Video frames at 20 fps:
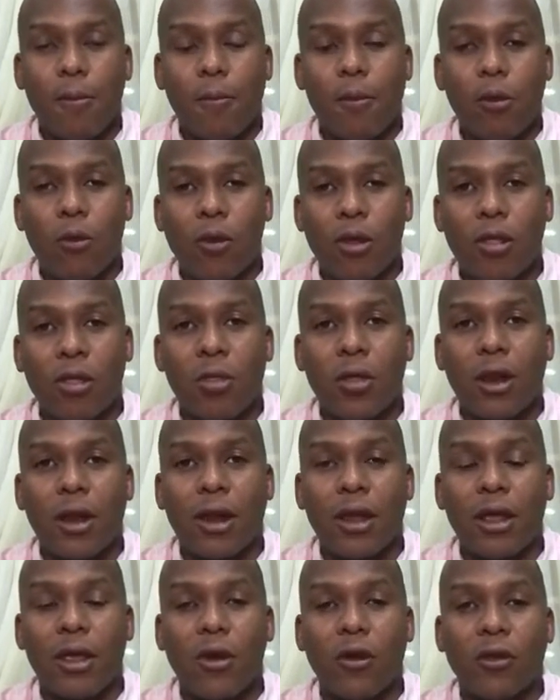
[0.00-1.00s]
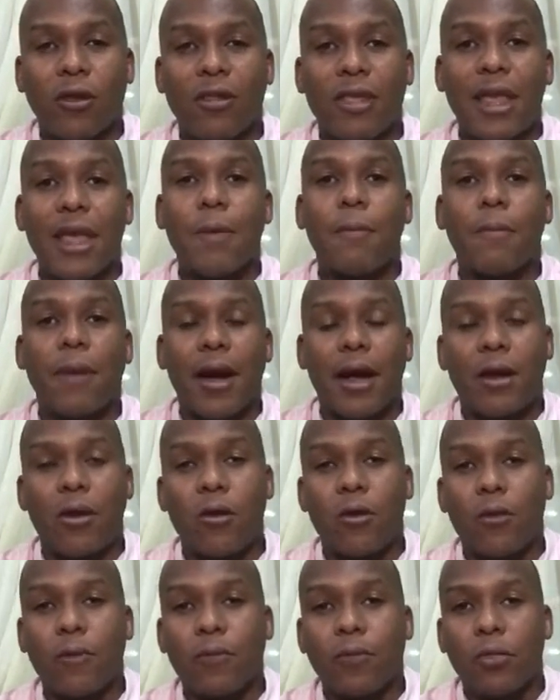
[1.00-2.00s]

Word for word: por cuestiones religiosas. Sin embargo,